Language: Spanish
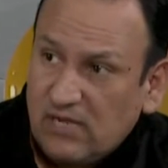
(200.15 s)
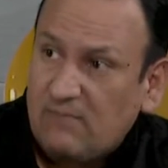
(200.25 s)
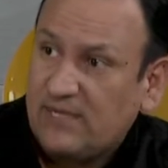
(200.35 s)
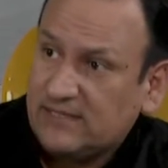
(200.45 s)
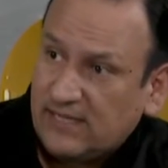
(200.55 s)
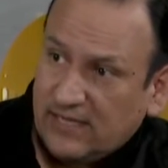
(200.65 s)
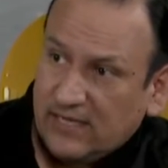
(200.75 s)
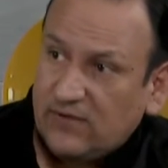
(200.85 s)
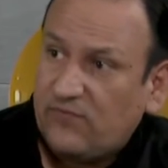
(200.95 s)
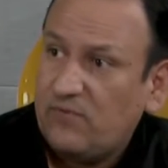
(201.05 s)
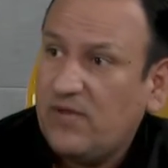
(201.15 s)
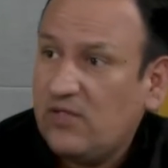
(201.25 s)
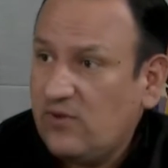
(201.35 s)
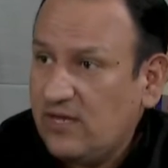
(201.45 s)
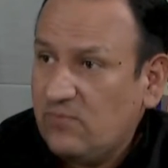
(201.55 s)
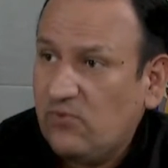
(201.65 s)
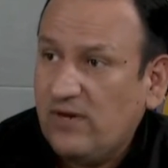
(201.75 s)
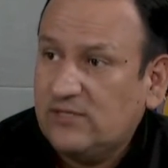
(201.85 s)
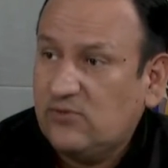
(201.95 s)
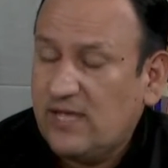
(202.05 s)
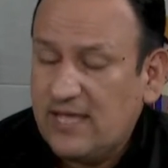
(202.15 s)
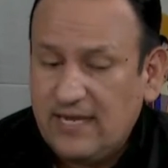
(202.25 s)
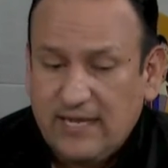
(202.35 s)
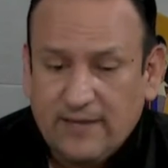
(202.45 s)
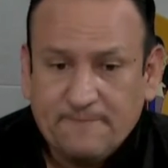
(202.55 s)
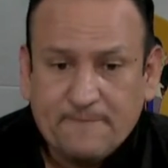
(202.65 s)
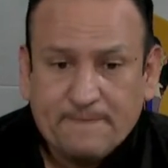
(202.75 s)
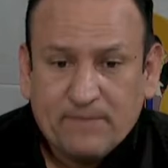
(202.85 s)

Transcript: el mensaje que fue enviado ayer por la ciudadanía.